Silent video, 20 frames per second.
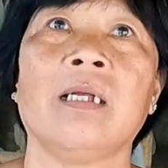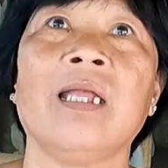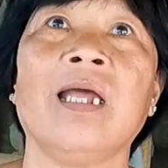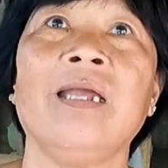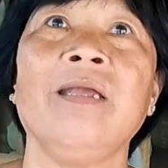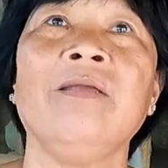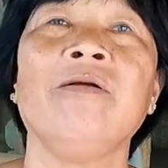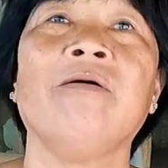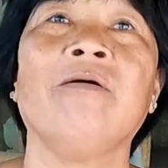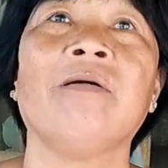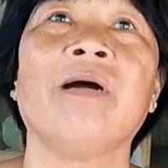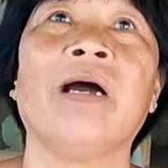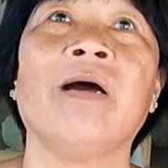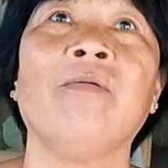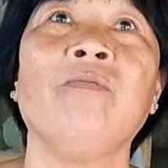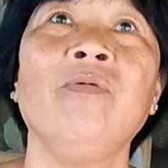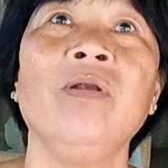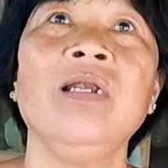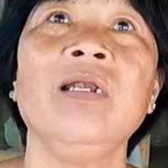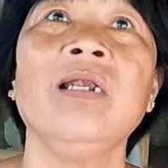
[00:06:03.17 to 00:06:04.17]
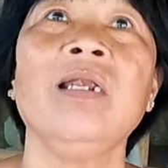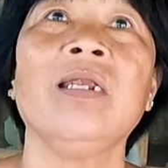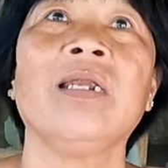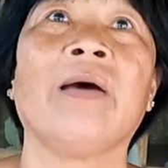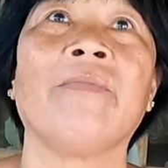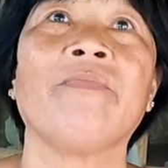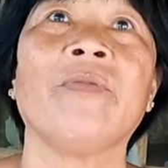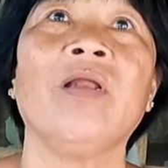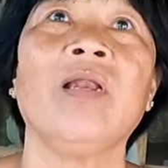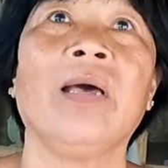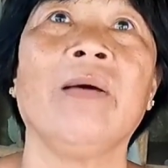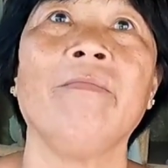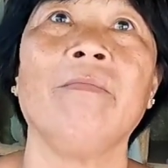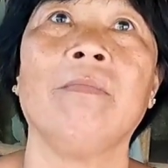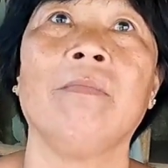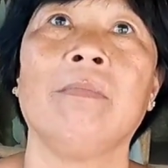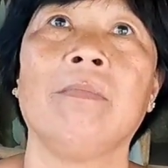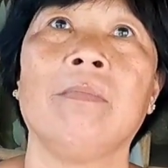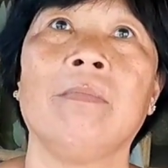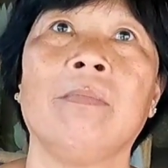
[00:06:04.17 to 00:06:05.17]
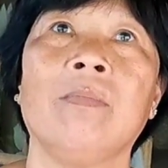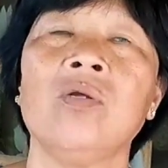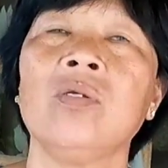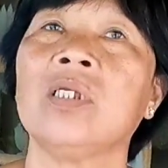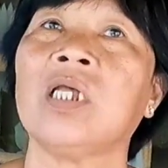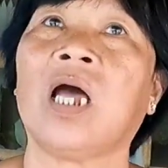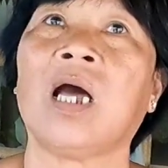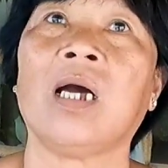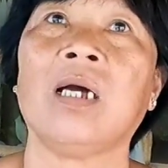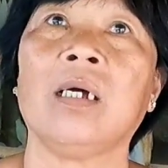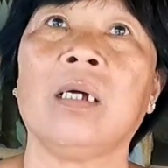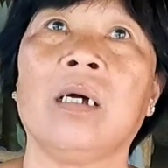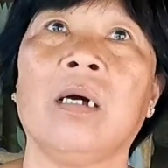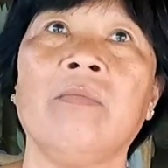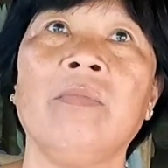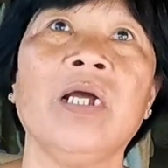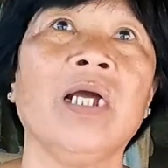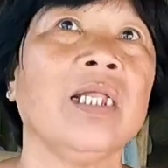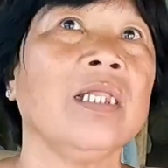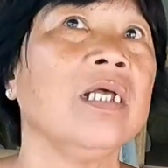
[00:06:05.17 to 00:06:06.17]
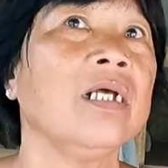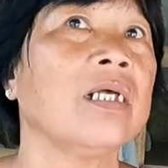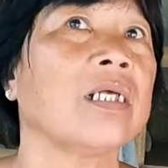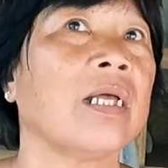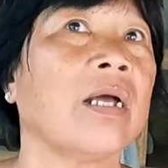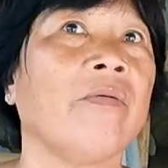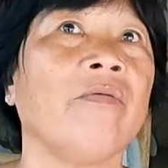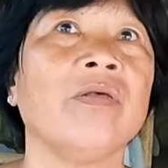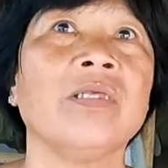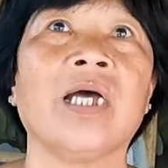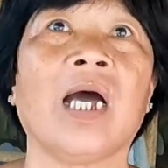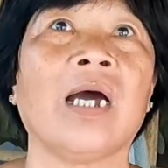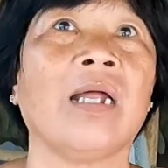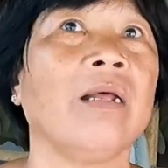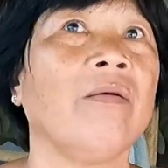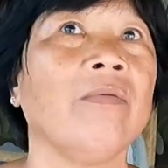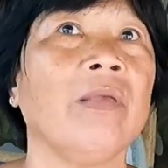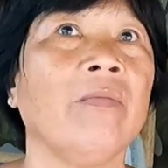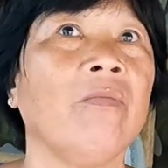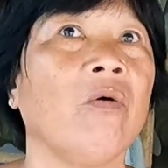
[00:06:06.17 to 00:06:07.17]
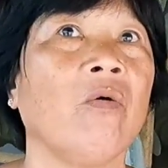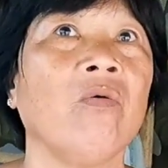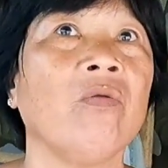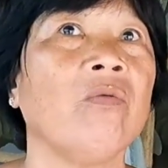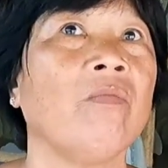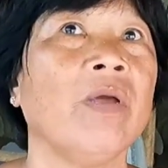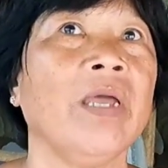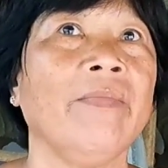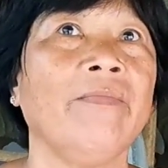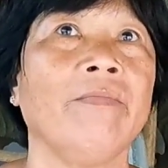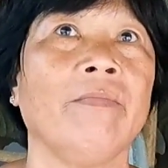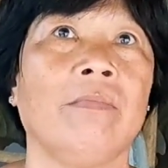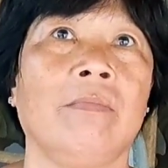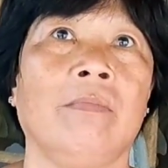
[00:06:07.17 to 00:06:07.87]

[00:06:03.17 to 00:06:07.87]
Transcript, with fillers: thấy vượt ở quýnh đập dữ lắm nó sợ không biết cách thức như nào nó sợ nó không dám ngủ trong bếp